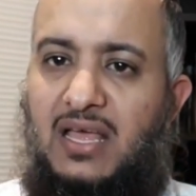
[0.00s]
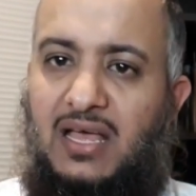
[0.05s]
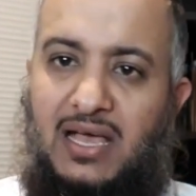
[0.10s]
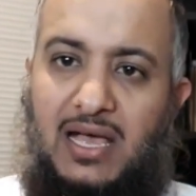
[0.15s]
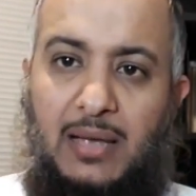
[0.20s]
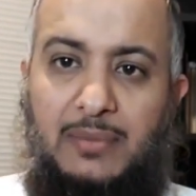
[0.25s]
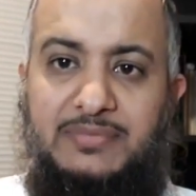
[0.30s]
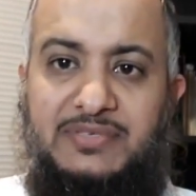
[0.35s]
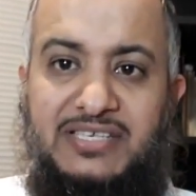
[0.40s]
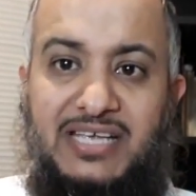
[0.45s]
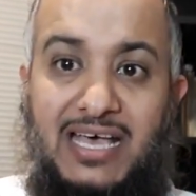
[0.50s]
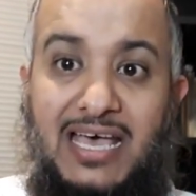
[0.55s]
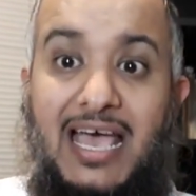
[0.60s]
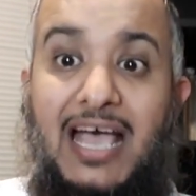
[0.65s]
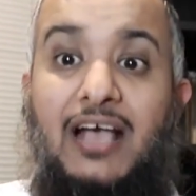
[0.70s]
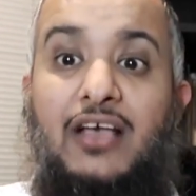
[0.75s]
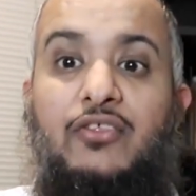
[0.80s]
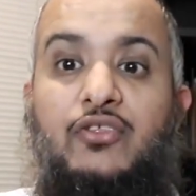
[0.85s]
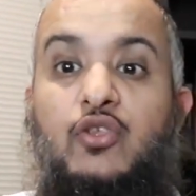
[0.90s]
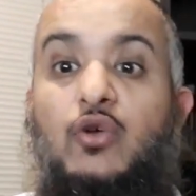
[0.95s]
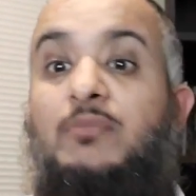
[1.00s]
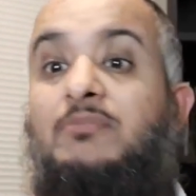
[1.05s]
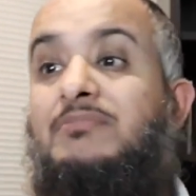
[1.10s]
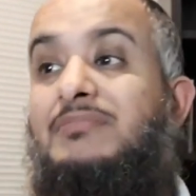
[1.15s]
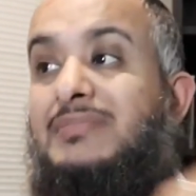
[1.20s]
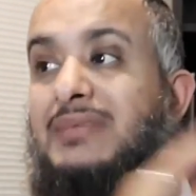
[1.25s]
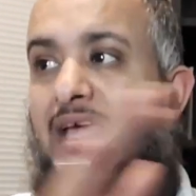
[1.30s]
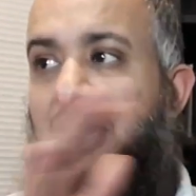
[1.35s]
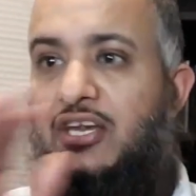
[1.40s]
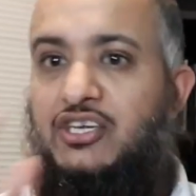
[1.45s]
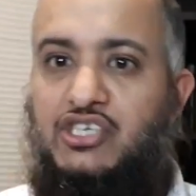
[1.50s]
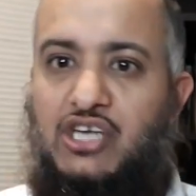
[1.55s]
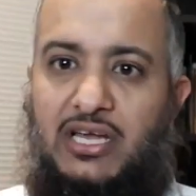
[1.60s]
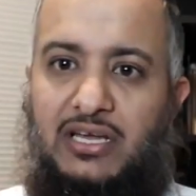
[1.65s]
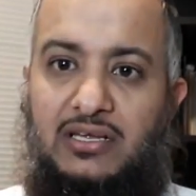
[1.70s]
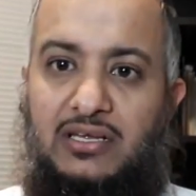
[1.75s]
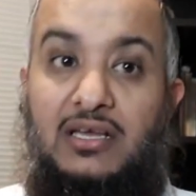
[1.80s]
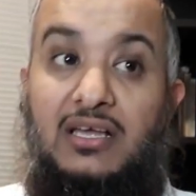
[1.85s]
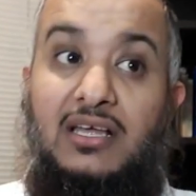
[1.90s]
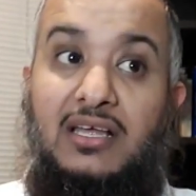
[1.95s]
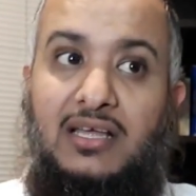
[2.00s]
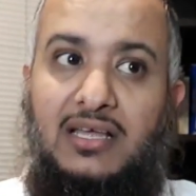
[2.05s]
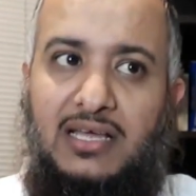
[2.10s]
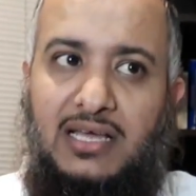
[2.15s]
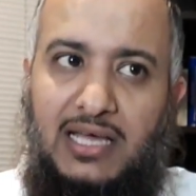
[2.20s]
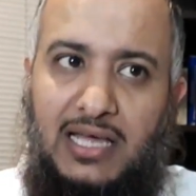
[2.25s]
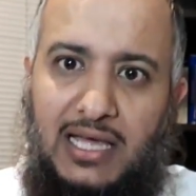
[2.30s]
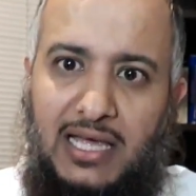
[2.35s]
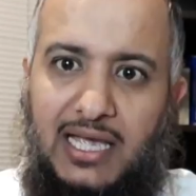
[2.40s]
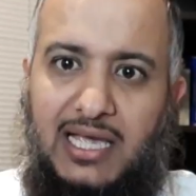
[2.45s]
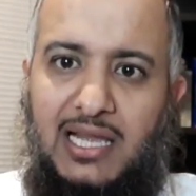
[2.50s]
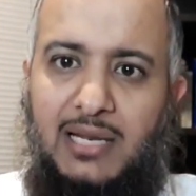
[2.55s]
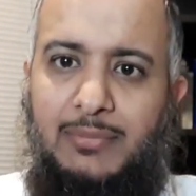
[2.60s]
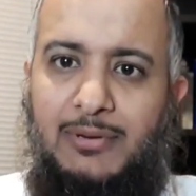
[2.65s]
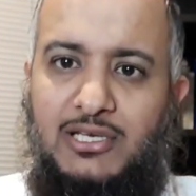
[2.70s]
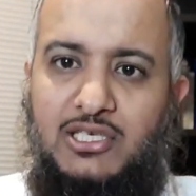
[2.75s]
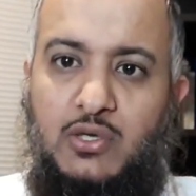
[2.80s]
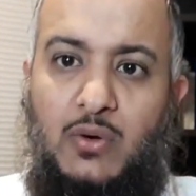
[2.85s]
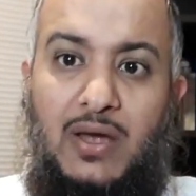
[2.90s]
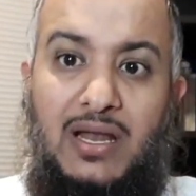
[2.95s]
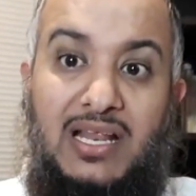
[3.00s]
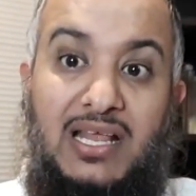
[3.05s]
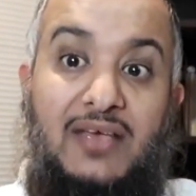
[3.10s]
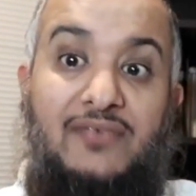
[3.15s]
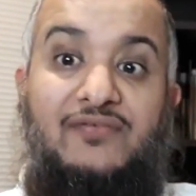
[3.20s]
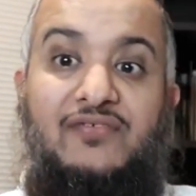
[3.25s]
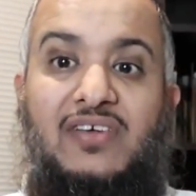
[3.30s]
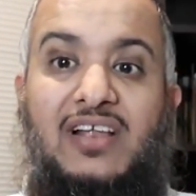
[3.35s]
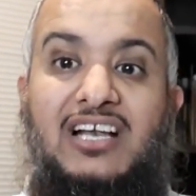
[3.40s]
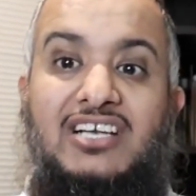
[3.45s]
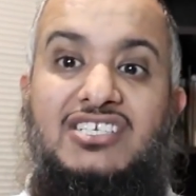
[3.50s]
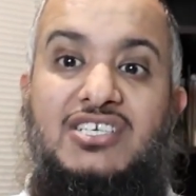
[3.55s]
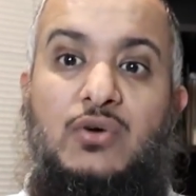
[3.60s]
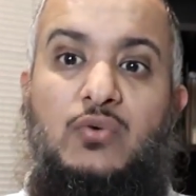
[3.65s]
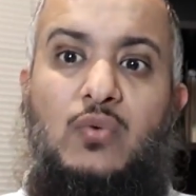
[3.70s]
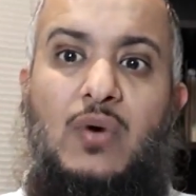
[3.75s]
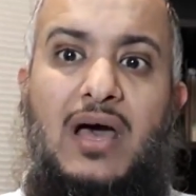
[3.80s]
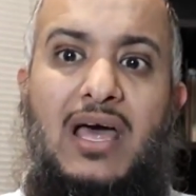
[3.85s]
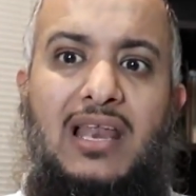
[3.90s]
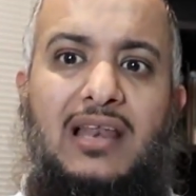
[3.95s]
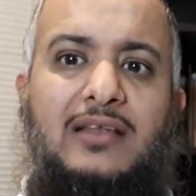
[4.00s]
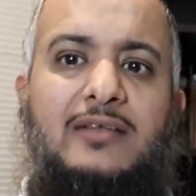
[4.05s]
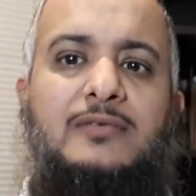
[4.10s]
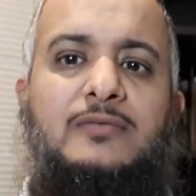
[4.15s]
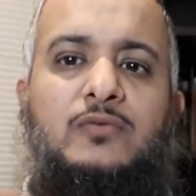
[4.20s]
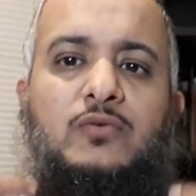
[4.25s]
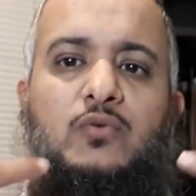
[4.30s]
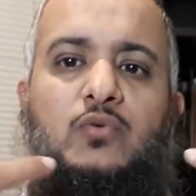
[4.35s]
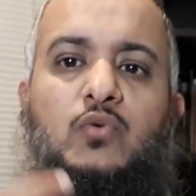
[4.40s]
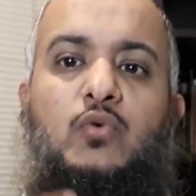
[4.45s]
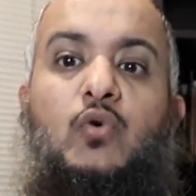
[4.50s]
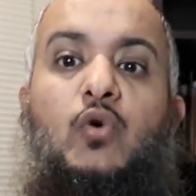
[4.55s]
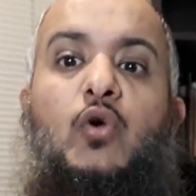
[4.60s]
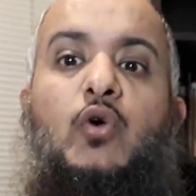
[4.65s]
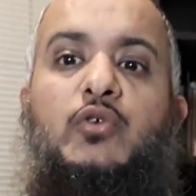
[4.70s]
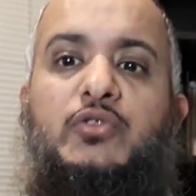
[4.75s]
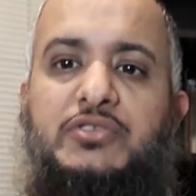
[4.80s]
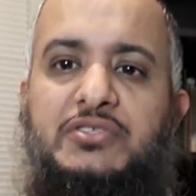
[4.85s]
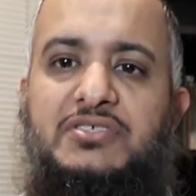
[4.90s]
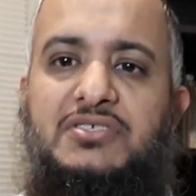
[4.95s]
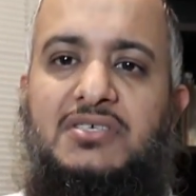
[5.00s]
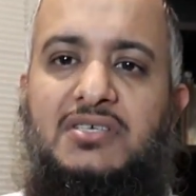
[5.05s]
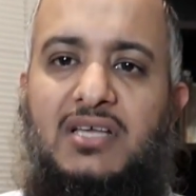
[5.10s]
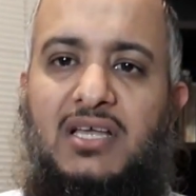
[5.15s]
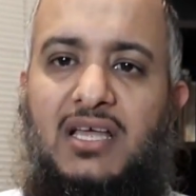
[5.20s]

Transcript: خمس دقائق ثم ارجع اقلب الجوال قفل الجوال وعد